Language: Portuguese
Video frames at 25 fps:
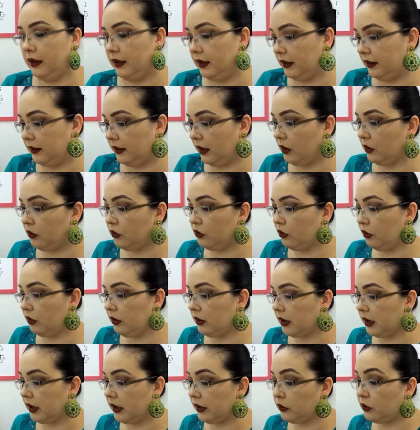ele tem
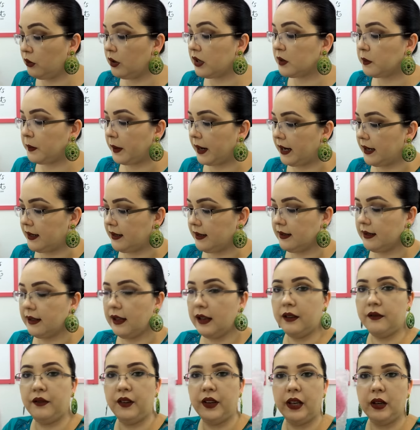do, é, duas partes,
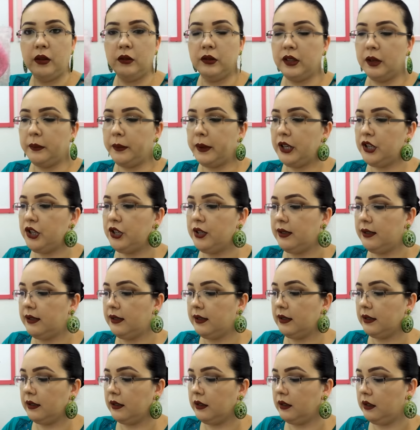tá? Vem a outra
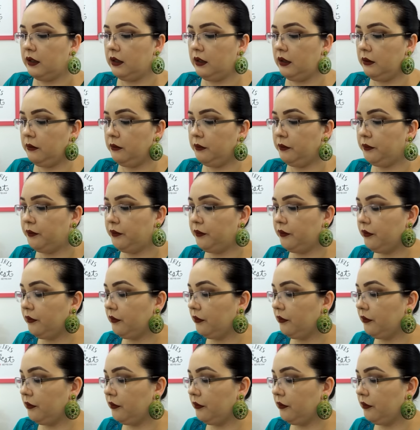partezinha aqui.